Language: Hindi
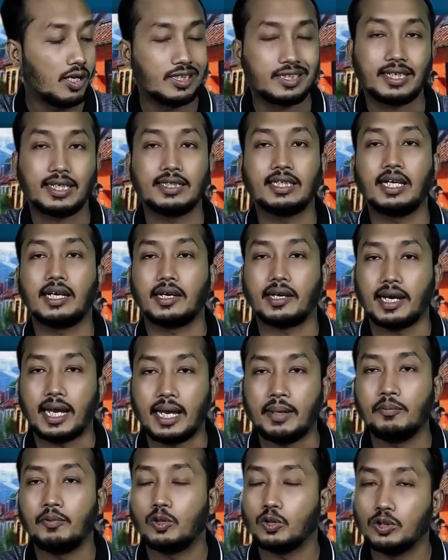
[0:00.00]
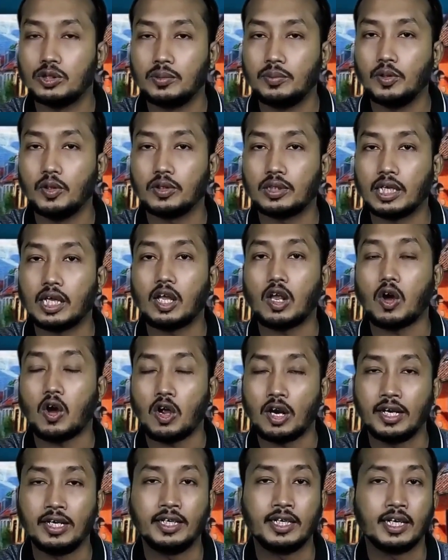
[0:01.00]
और इसके अंदर रैम टू जी होता है
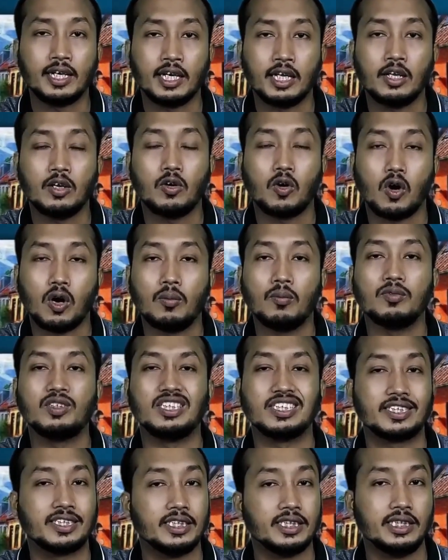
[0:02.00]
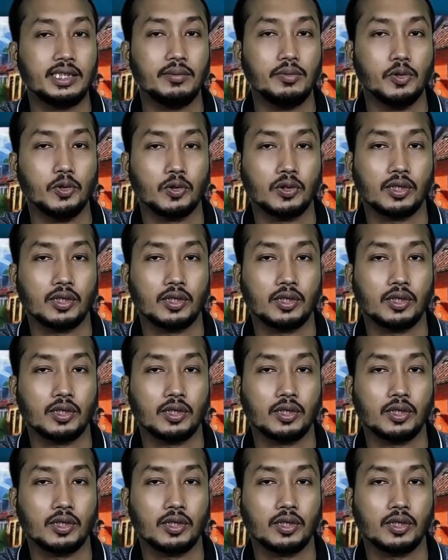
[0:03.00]
और इंटरनल रोम सिक्सटीन जी